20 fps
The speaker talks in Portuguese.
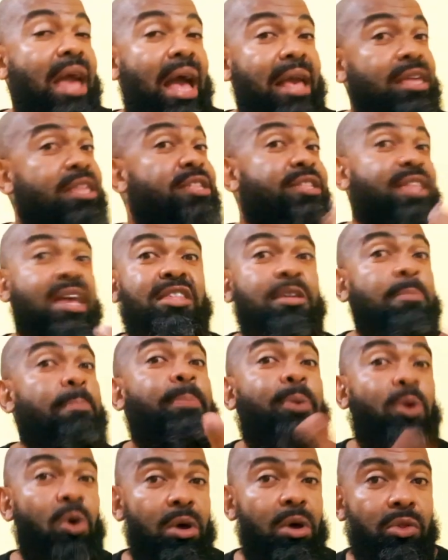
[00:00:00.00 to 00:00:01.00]
esteja
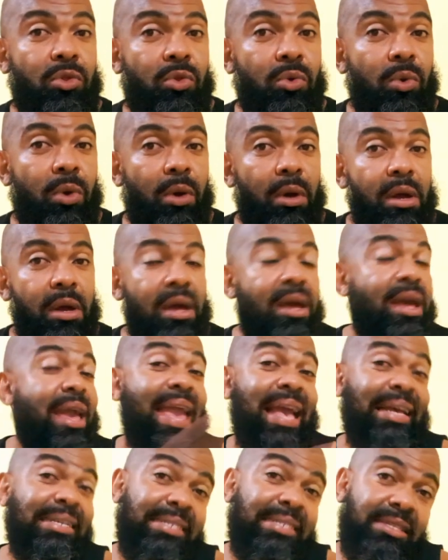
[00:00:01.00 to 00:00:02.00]
pronto
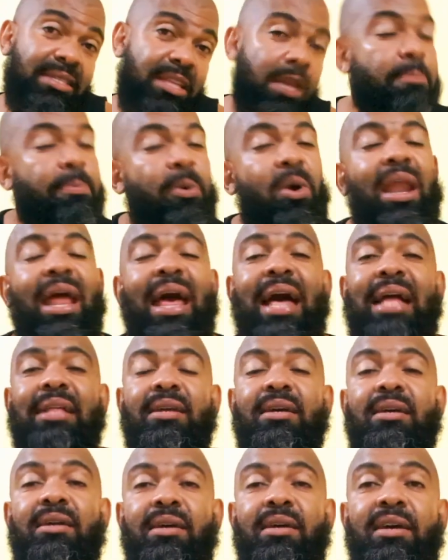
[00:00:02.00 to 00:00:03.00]
essa
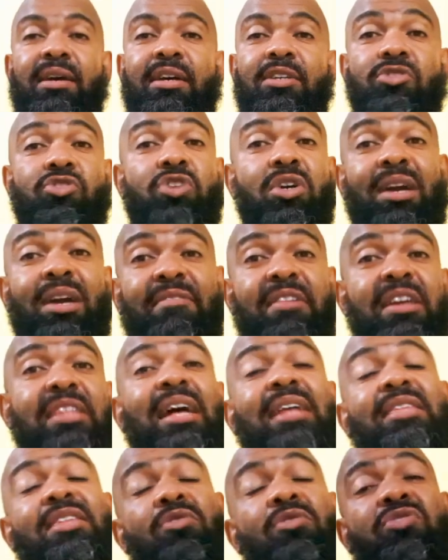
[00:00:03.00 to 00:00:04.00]
temporada só que a
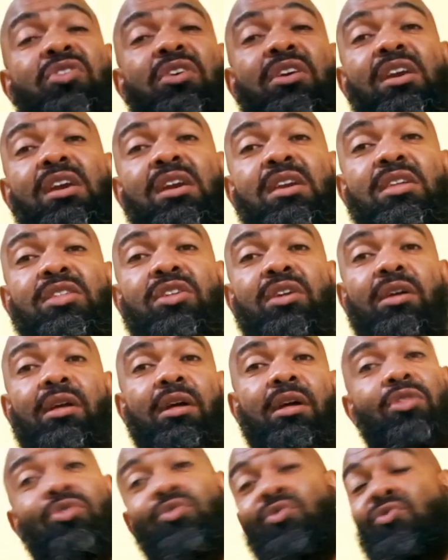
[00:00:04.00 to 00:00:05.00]
verdade é o seguinte,
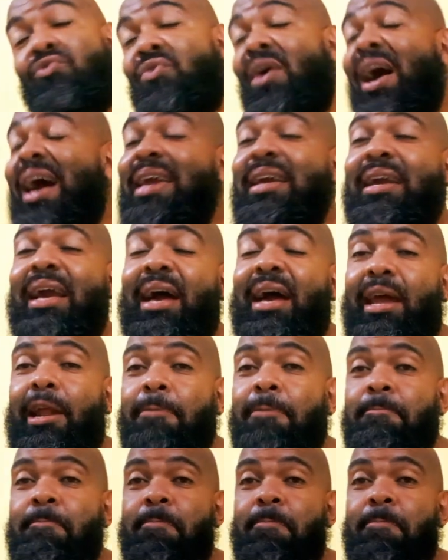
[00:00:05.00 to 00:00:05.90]
não vai, cara.